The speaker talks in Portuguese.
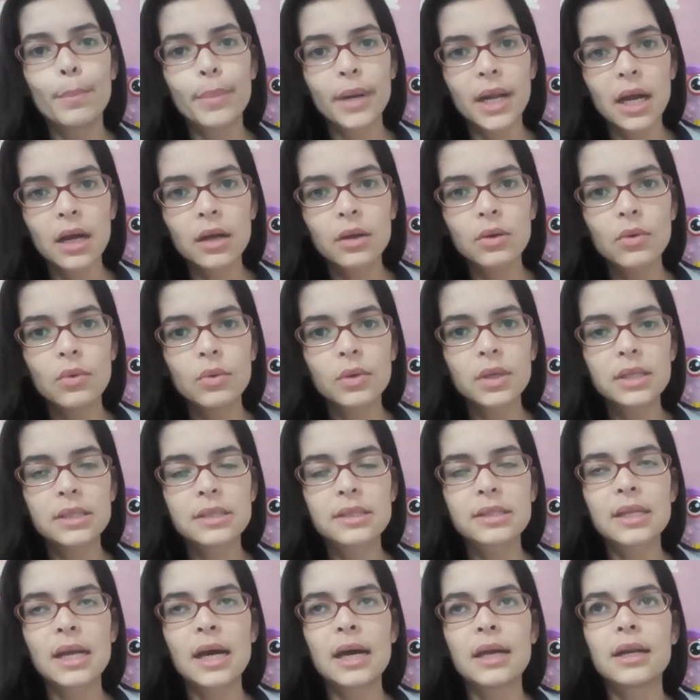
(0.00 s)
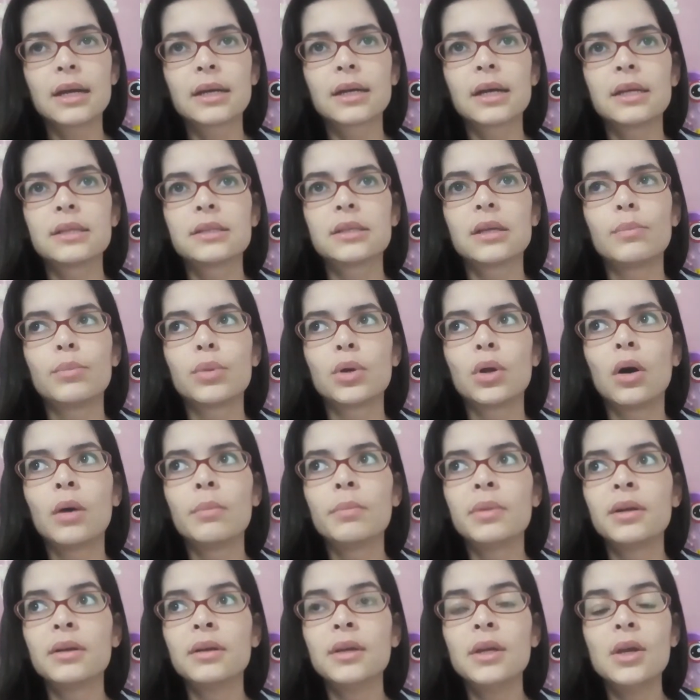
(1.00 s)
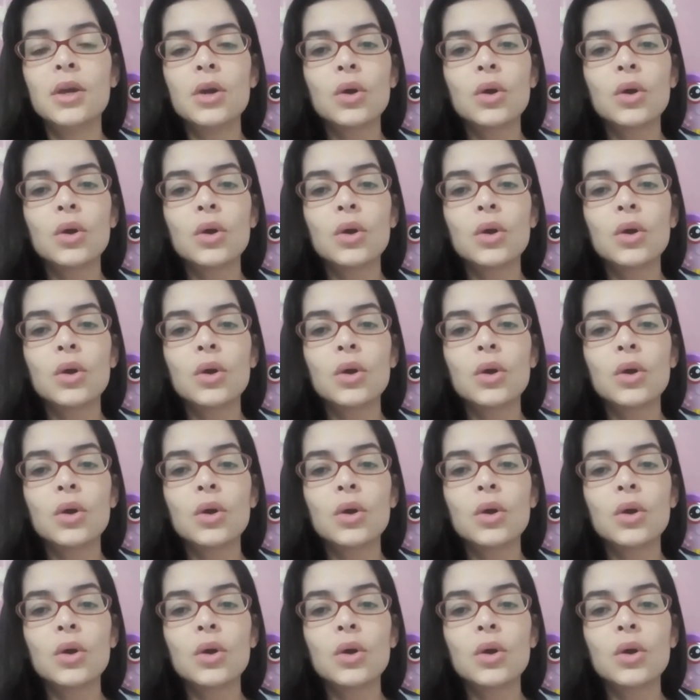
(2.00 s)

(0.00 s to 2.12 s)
para conquistar a casa própria.